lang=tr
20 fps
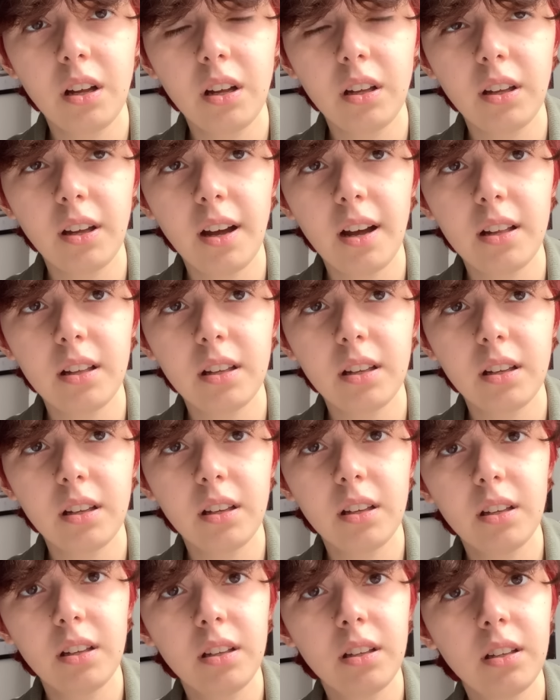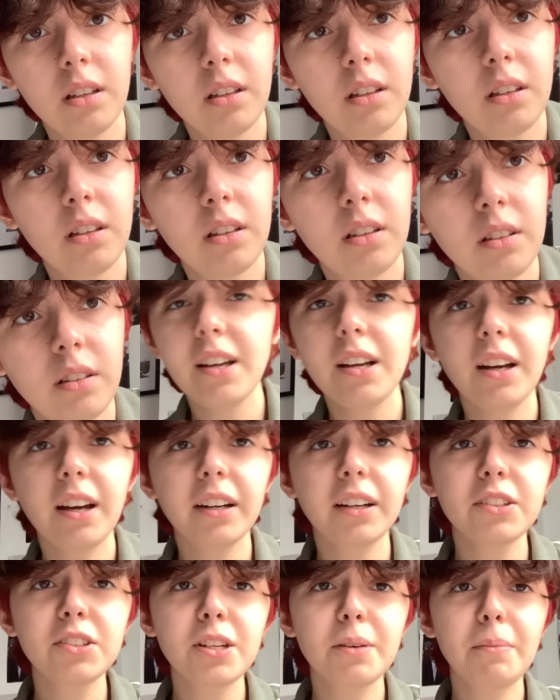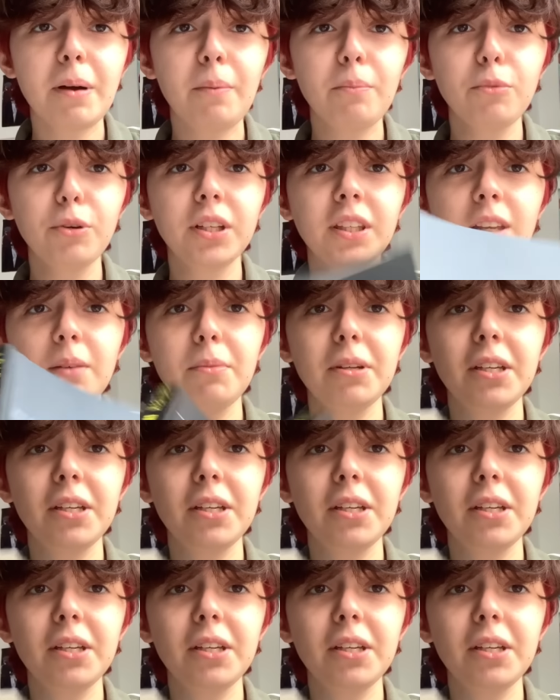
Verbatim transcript: Yani. Arkadaşlar ben bu kitabı